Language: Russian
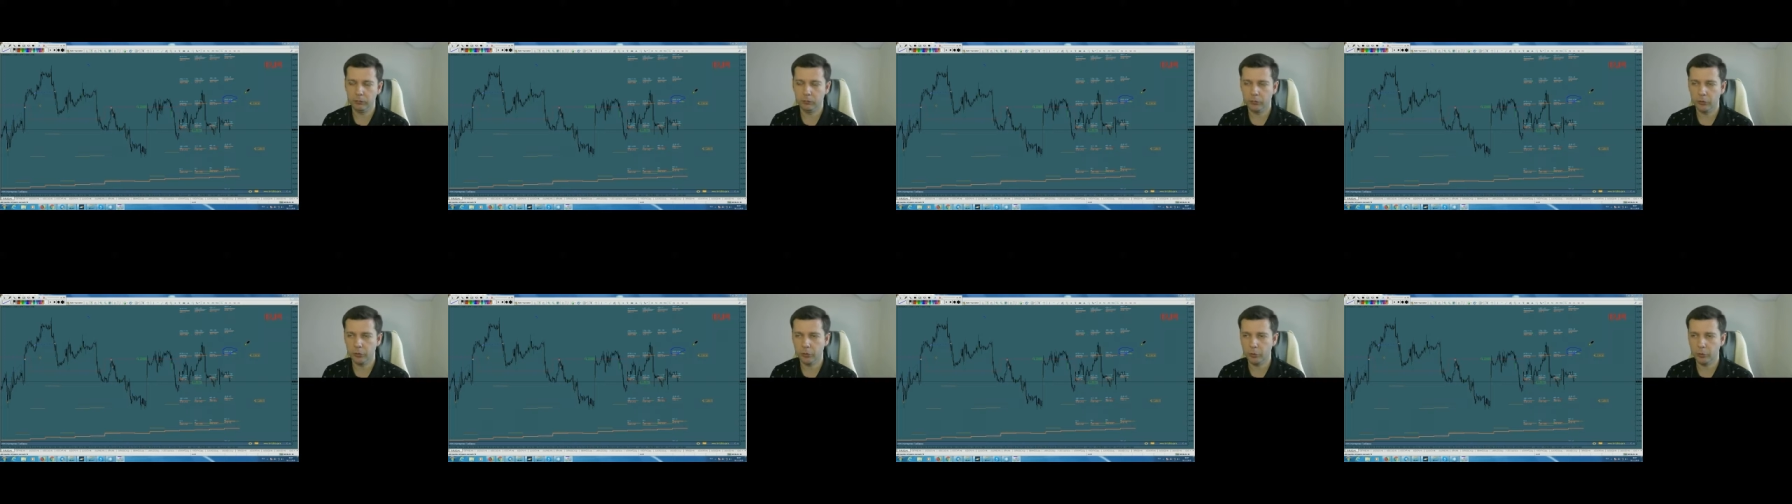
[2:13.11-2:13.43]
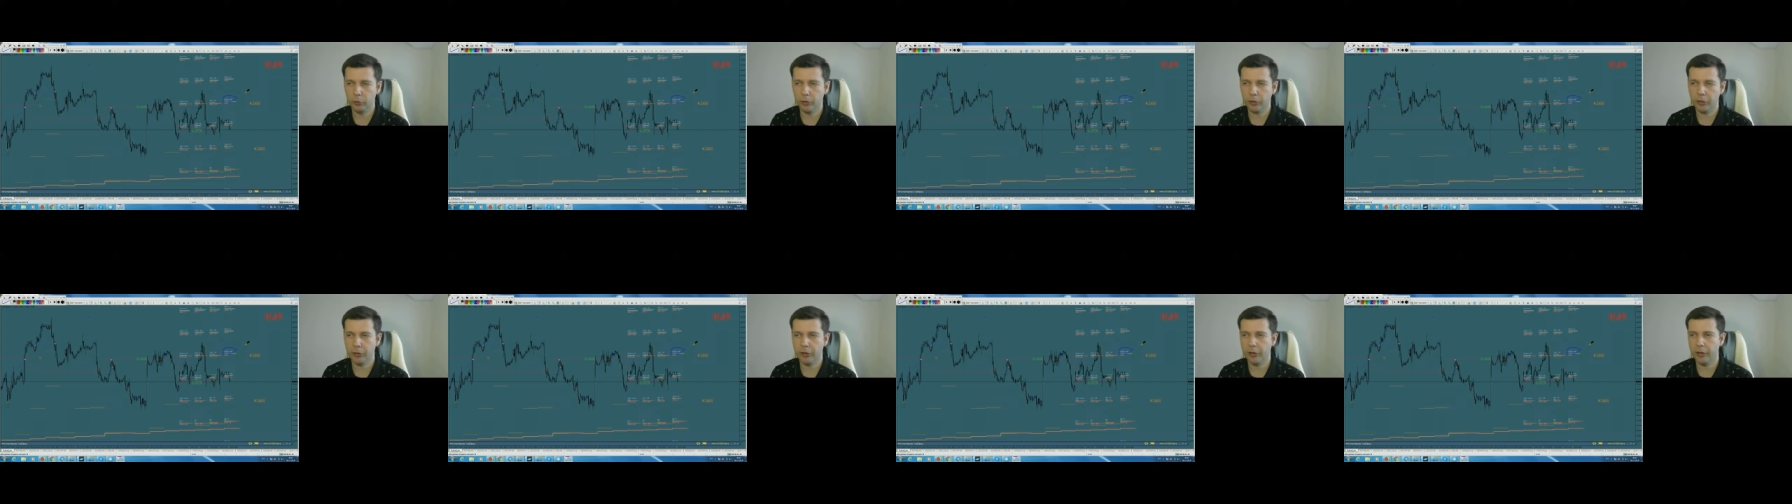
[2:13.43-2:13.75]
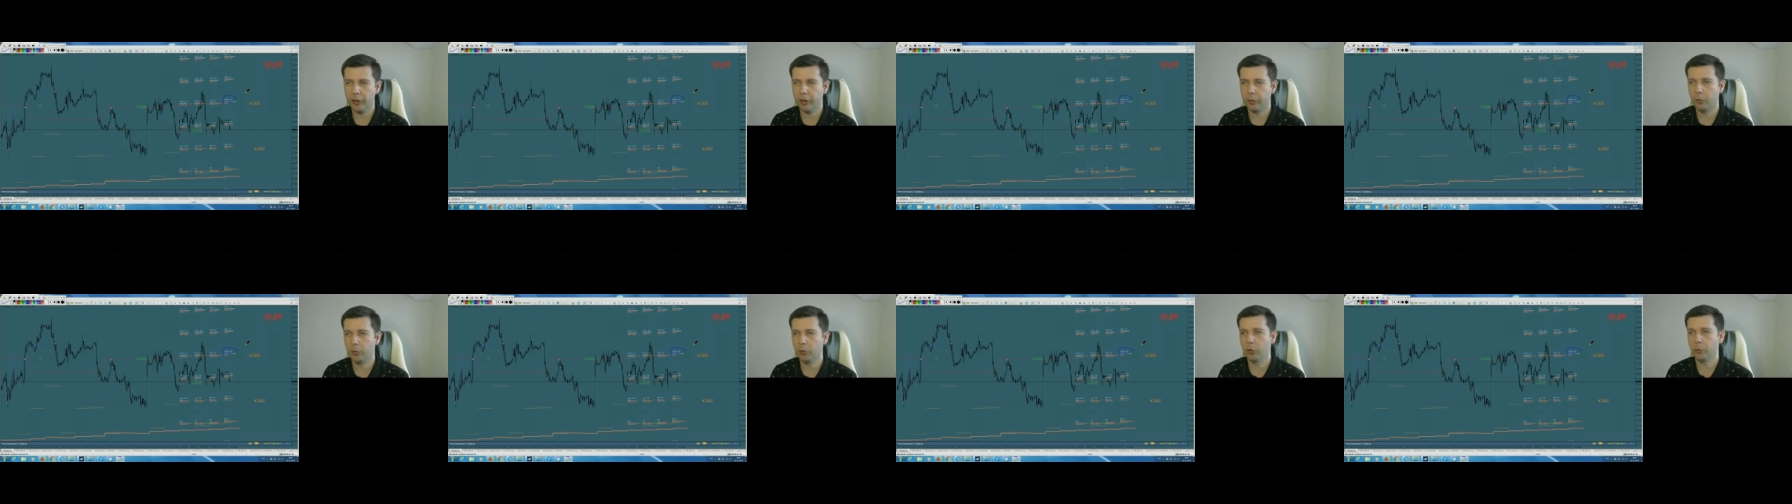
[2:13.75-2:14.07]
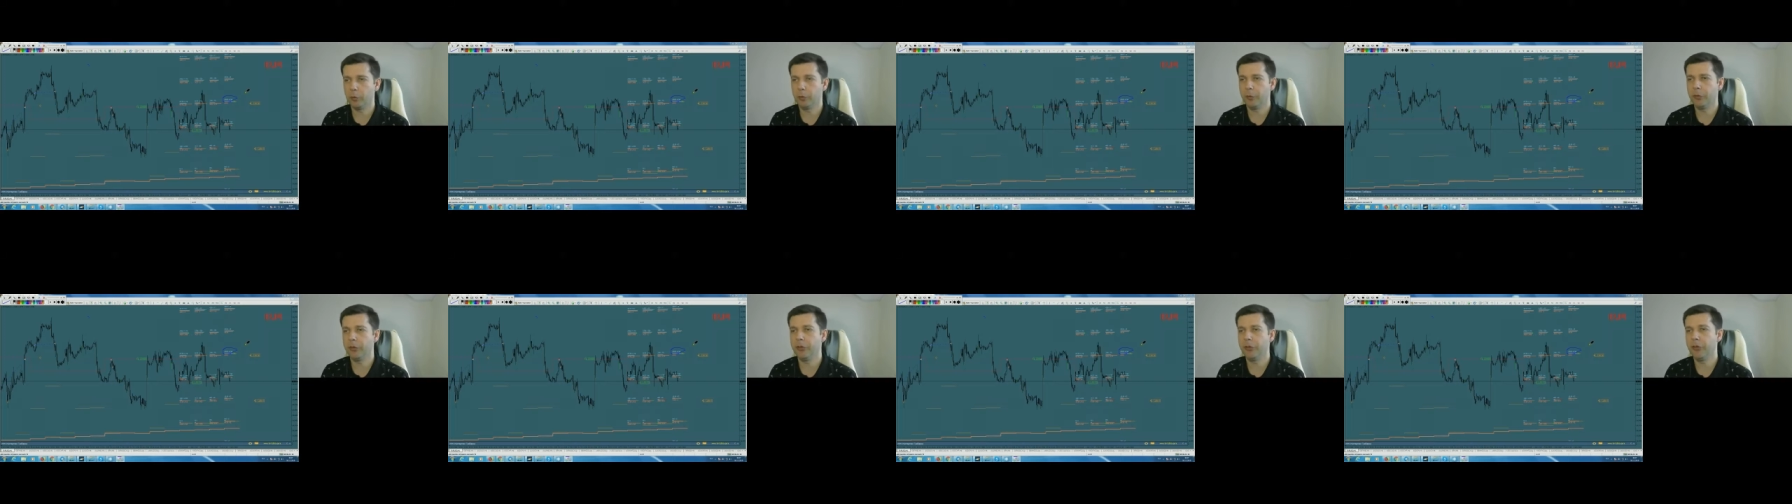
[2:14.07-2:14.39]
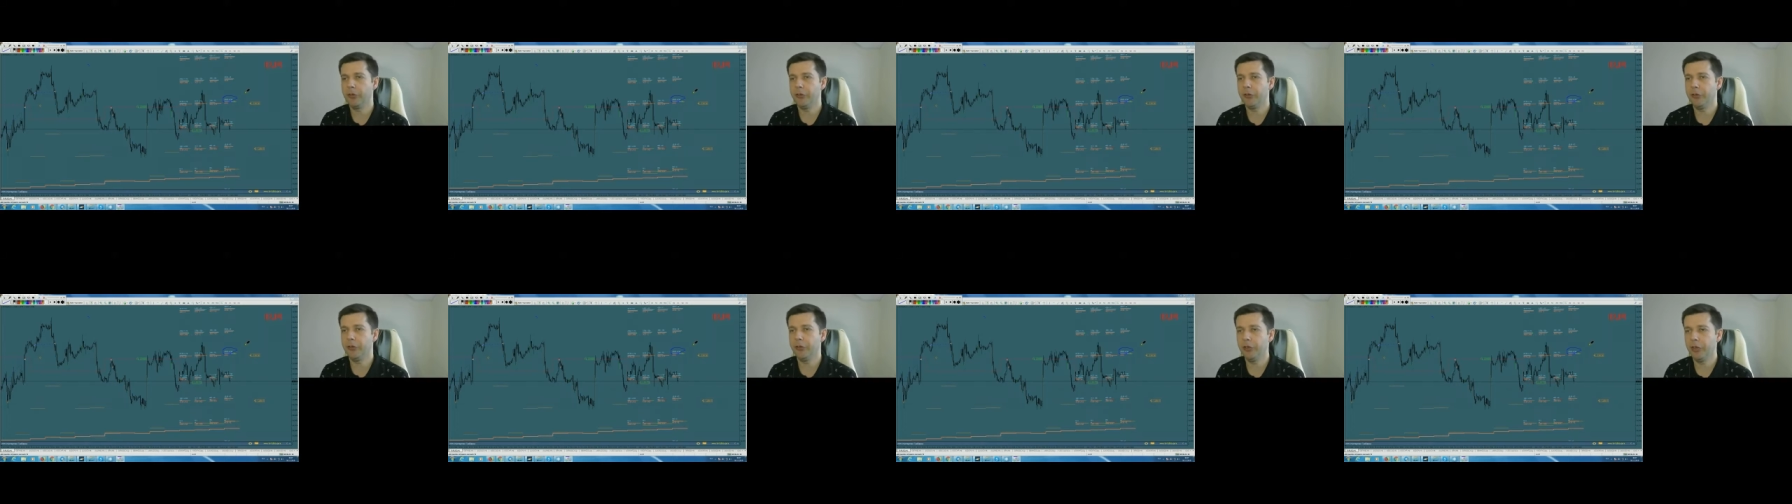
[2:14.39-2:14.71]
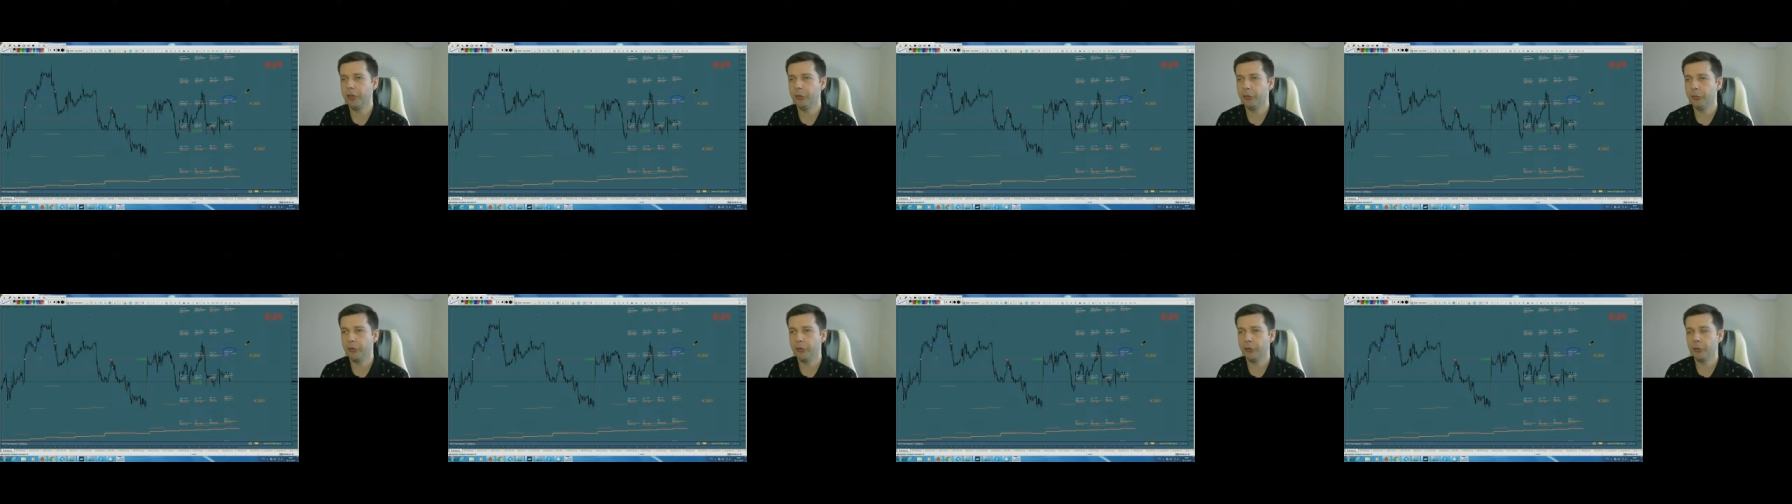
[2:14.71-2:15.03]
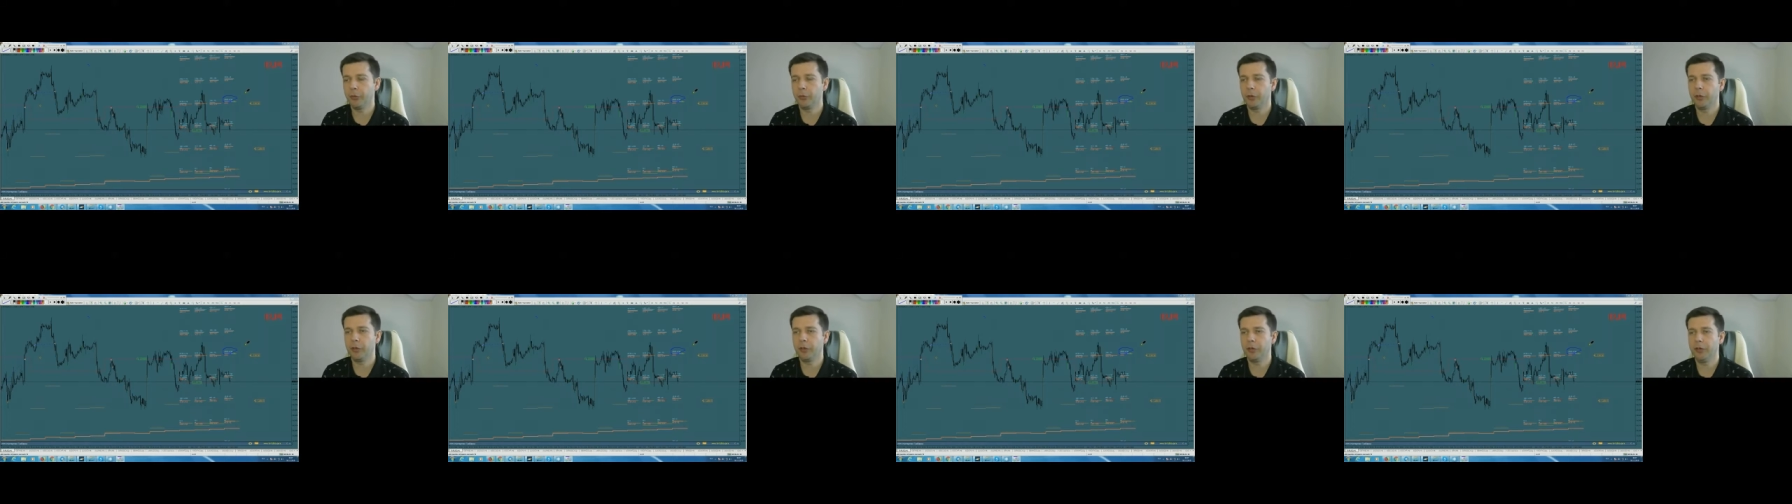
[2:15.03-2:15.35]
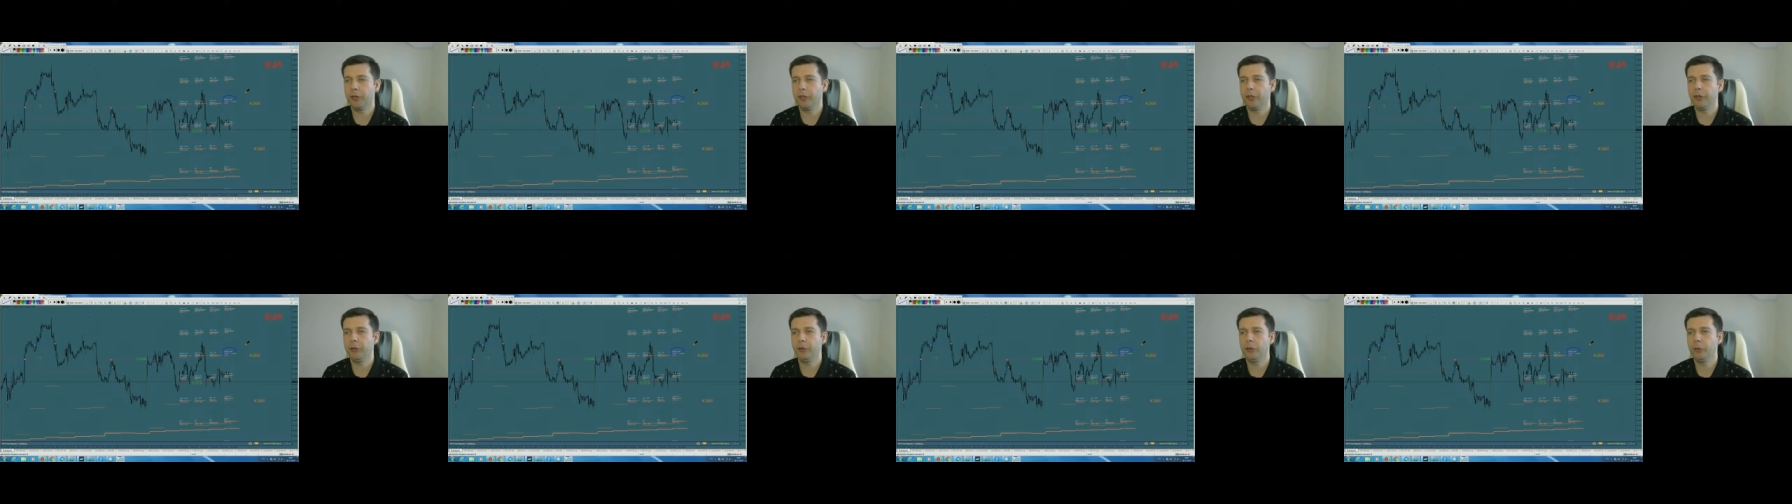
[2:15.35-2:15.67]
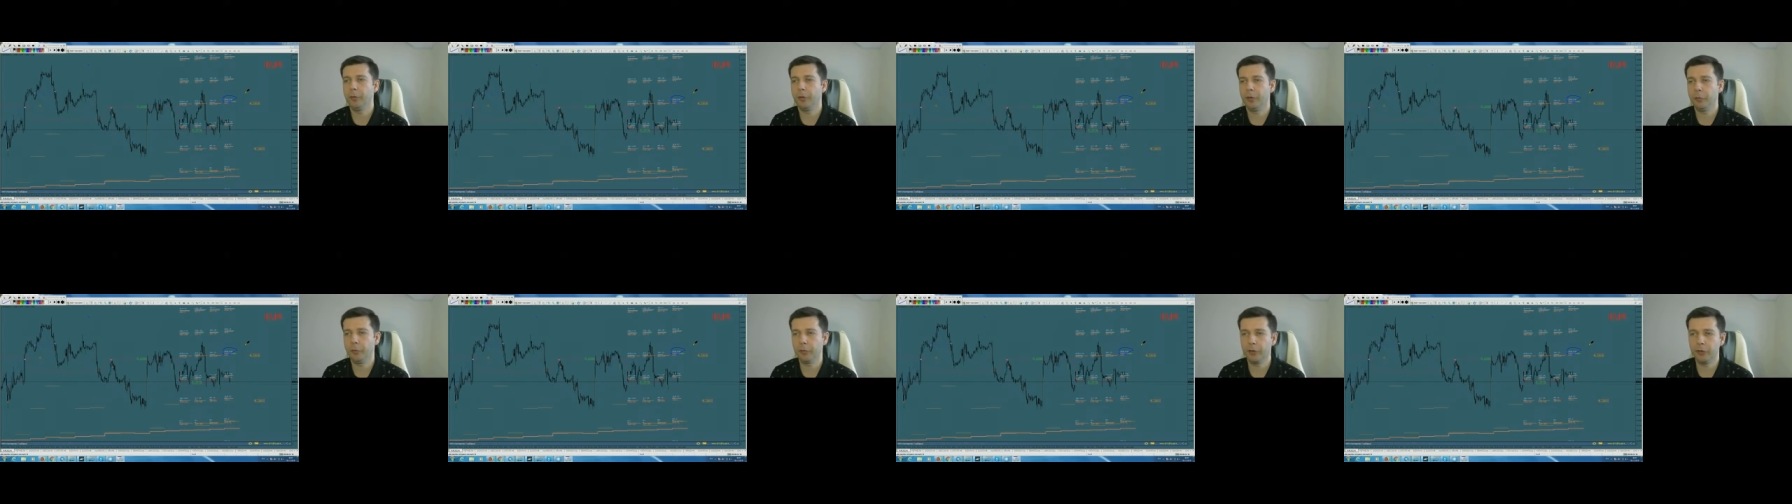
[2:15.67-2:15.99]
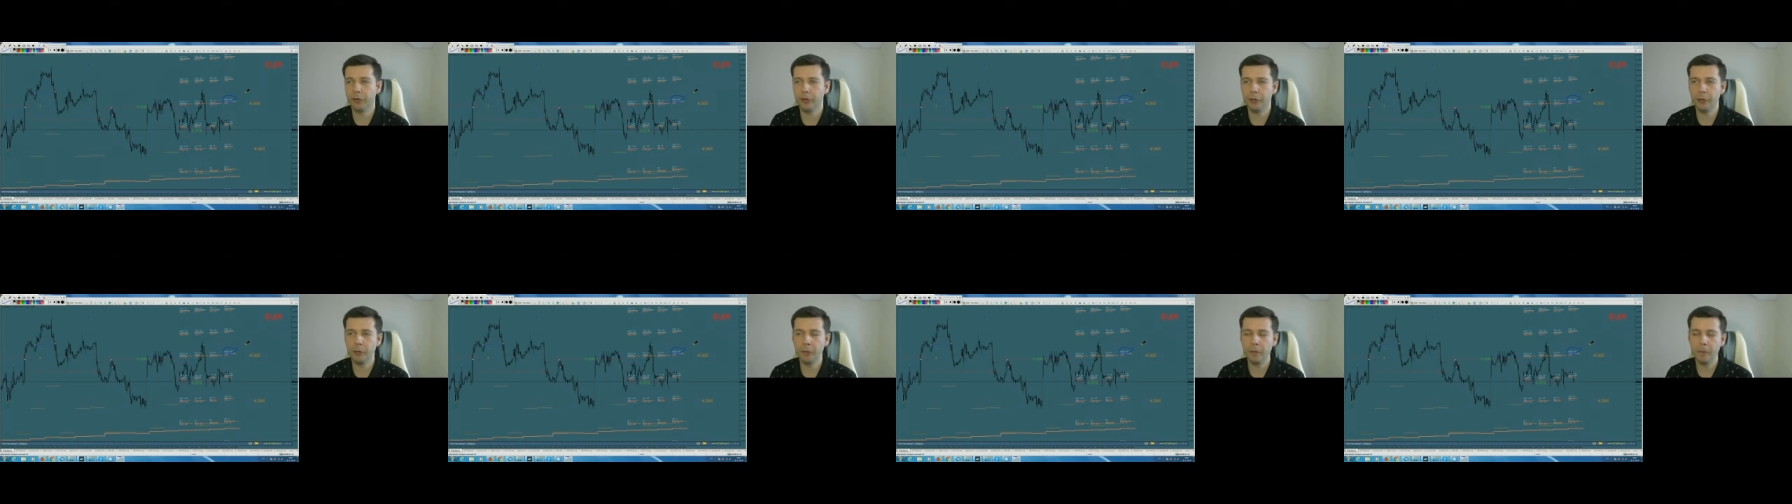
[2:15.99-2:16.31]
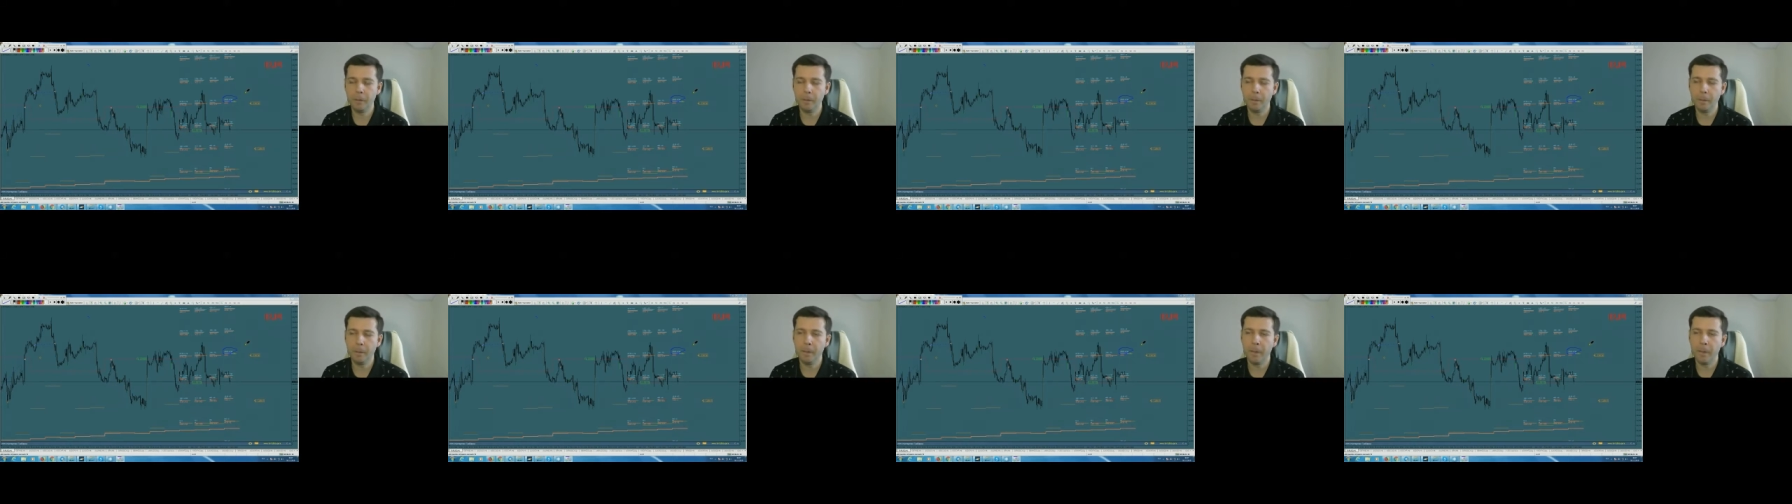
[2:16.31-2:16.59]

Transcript: сколько я работаю по этой системе, сколько я ее преподаю,